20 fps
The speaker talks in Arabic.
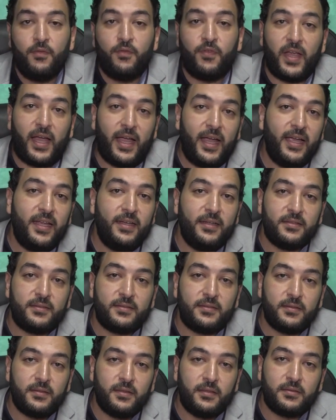في حالة
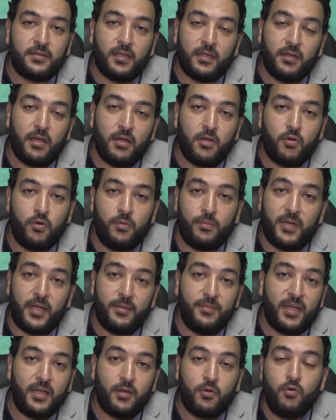التضخم
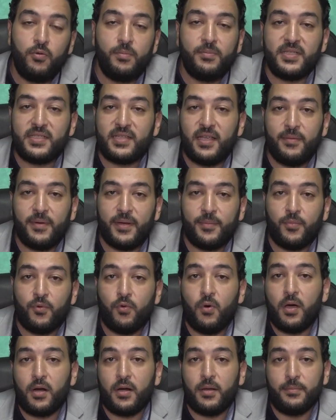لما يكون بسبب
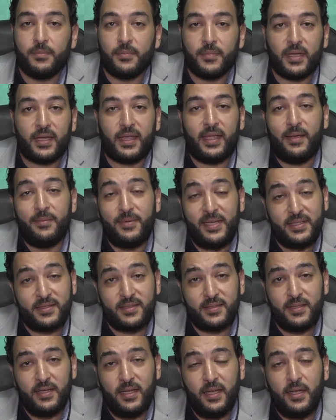ورم
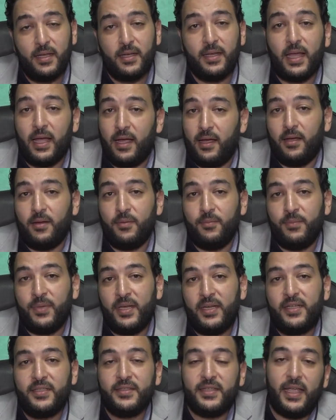خبيث لا
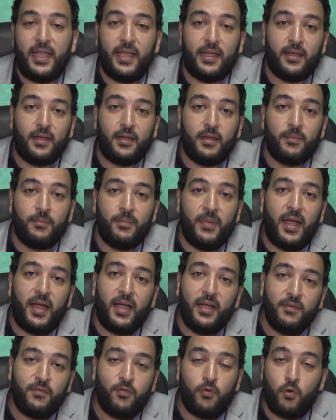بنحتاج
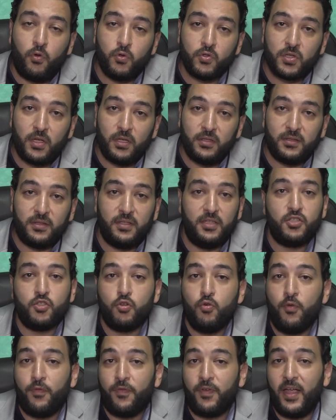مع الفحوصات
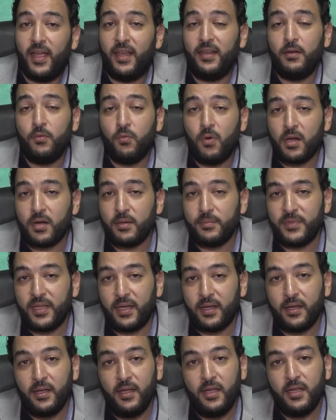نشوف هل الورم
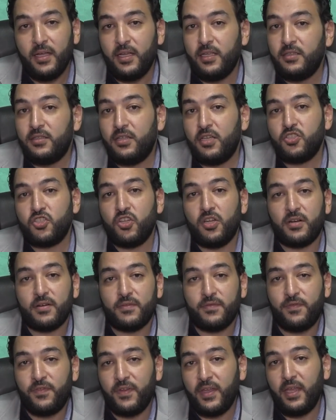ده انتشر
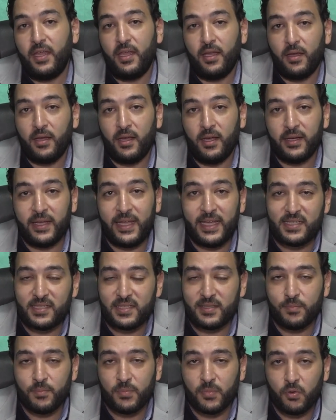في
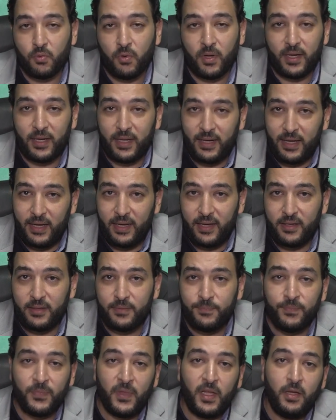الجسم ولا لا